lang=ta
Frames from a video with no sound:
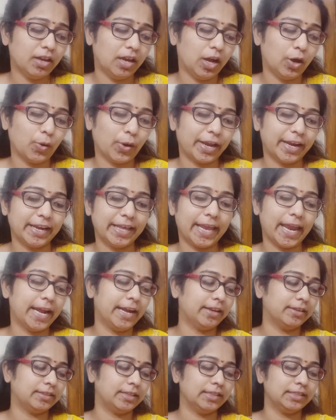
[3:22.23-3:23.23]
அவங்கக்கிட்ட
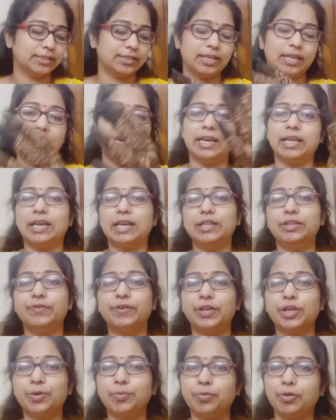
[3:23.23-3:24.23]
கேட்டிருந்தேன் சரி எனக்கு இது
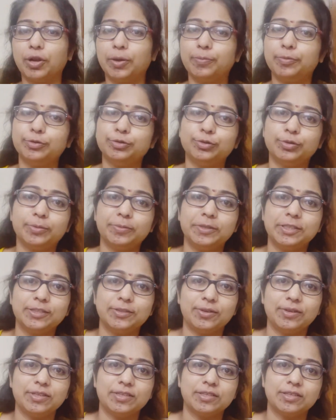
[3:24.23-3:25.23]
வரைக்கும் போட்டால் போதும்
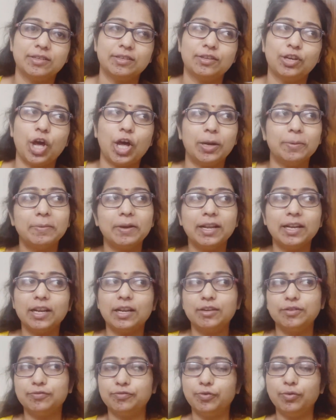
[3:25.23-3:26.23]
அப்படின்னு சொல்லிட்டு நார்மலாக
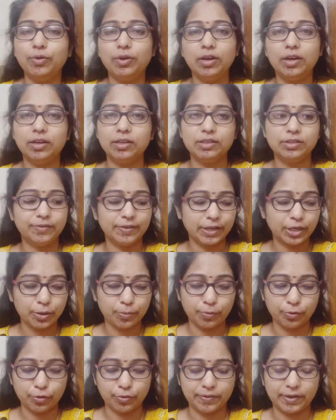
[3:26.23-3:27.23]
நான் ஃபுல் இது
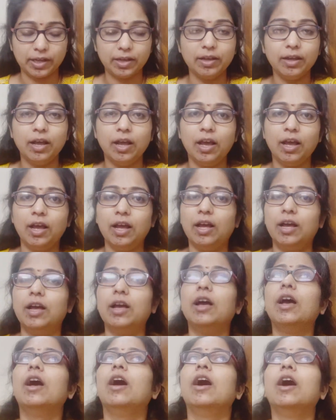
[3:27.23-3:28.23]
வரைக்கும் போடுவேன்
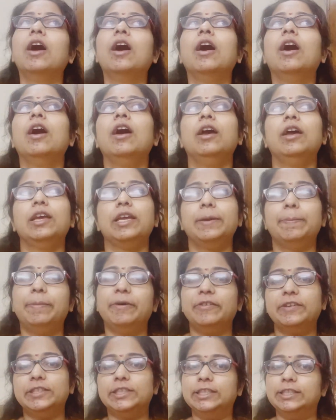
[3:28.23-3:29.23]

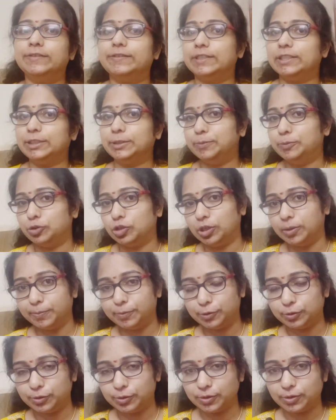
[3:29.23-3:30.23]
இப்போ வந்து இது வரைக்கும்
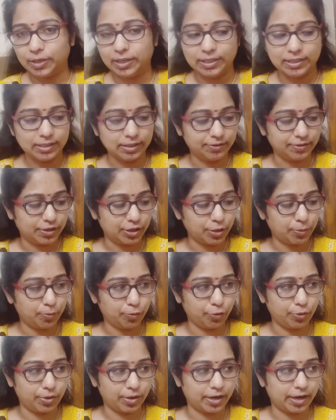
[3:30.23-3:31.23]
போட்டால் போதும்னு சொல்லிவிட்டு இது வரைக்கும்
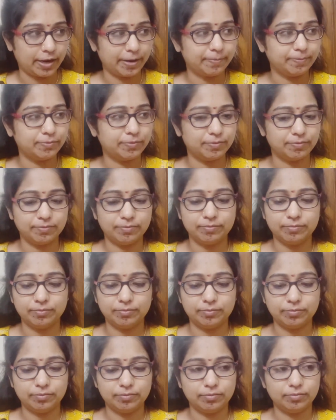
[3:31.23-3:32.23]
போட்டிருக்கேன்
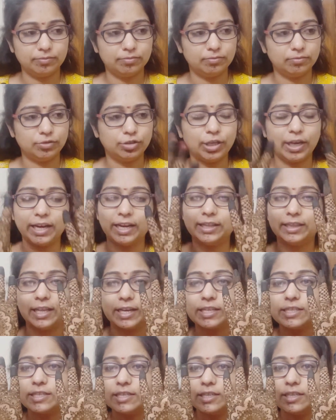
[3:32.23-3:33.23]
ஸோ எனக்கு
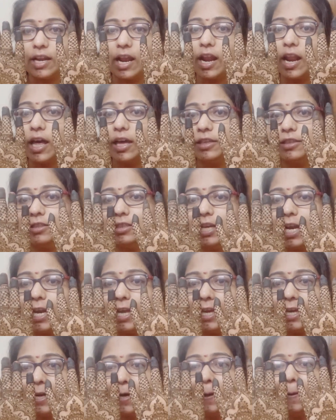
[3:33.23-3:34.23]
தெரிஞ்சு நல்லாயிருக்குன்னு
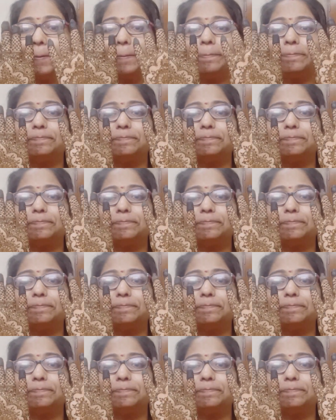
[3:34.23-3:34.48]
நினைக்கிறேன்